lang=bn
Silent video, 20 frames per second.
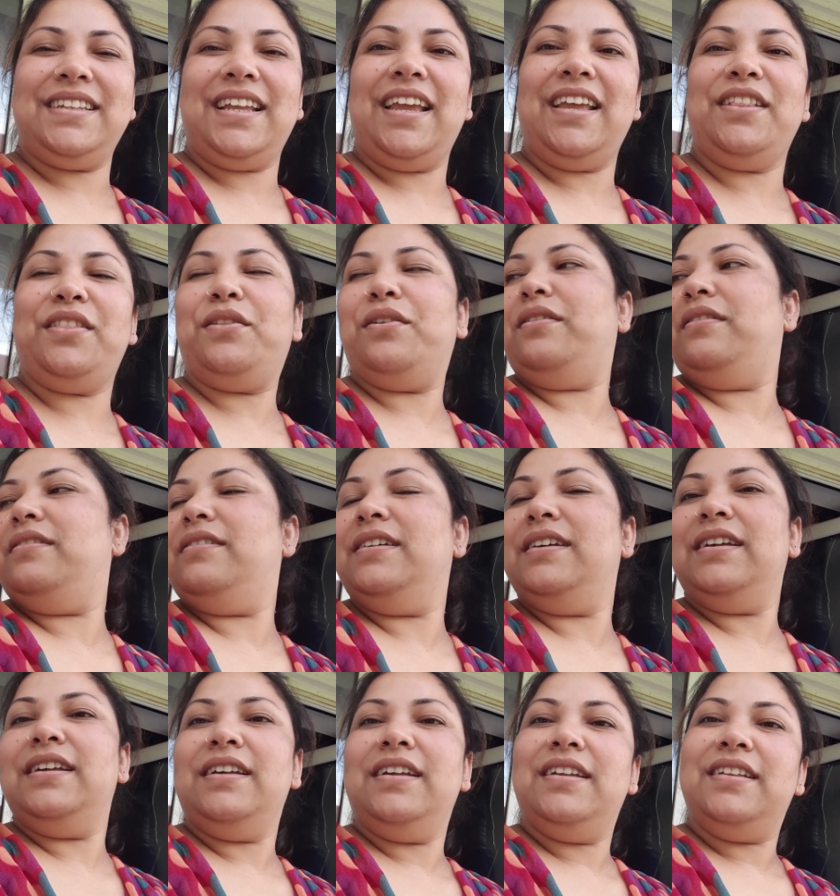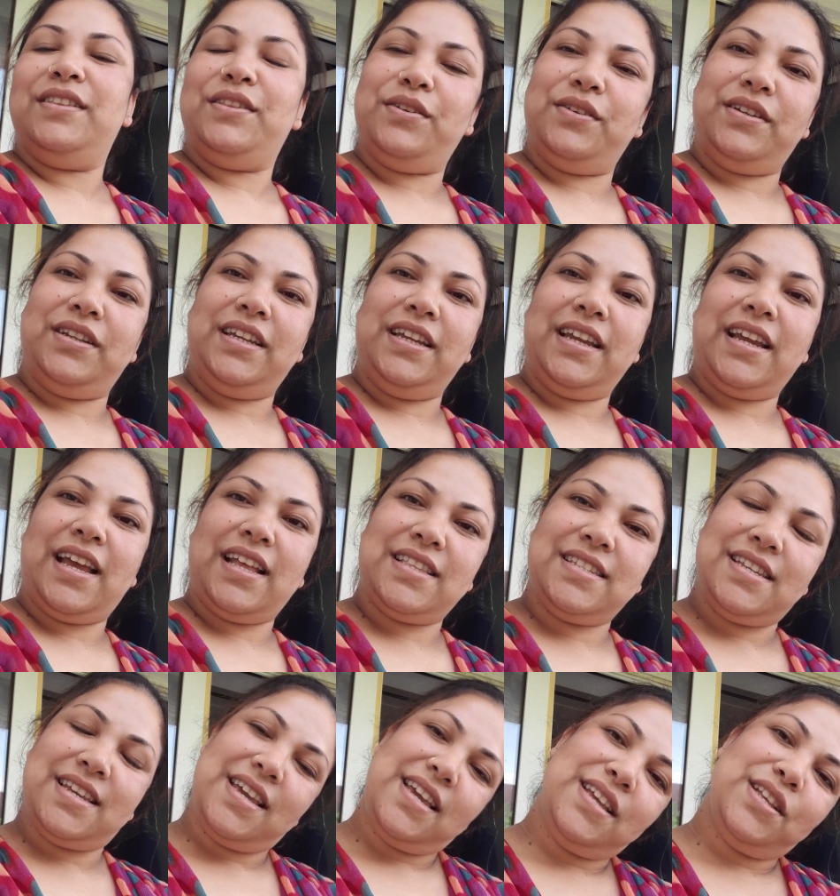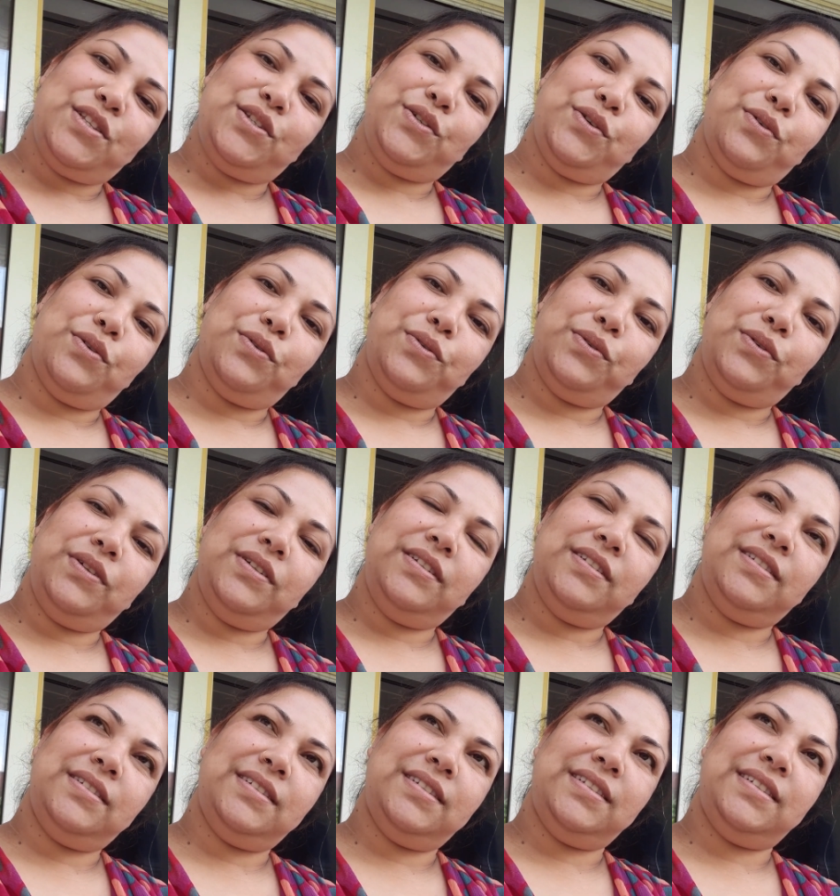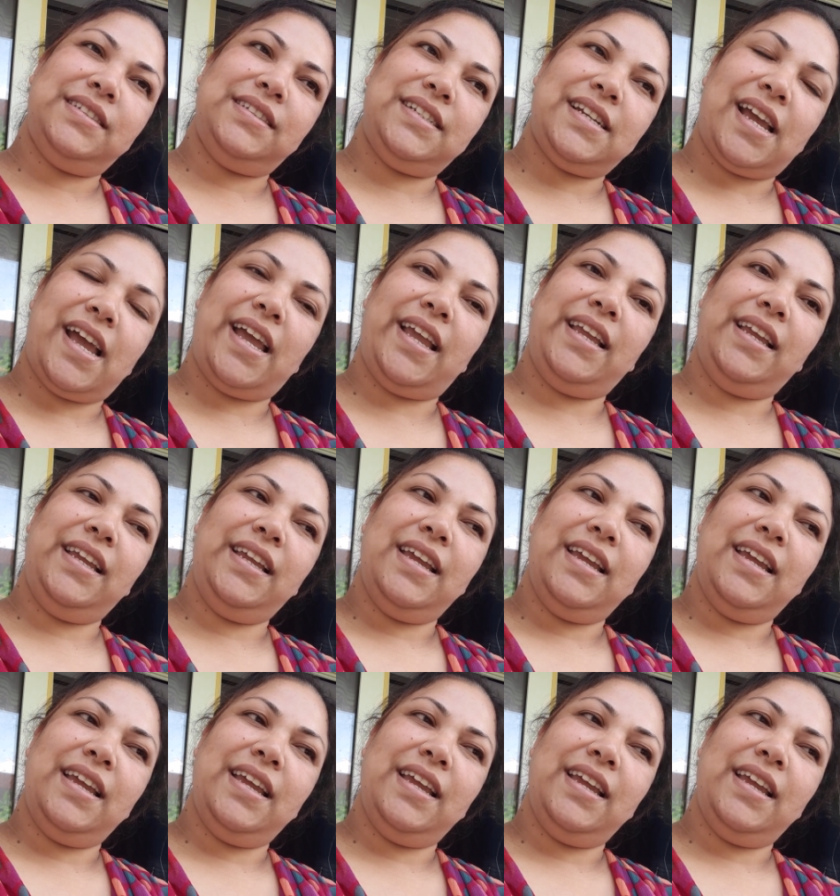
এই তো তো ঠিক আছে চলুন যাই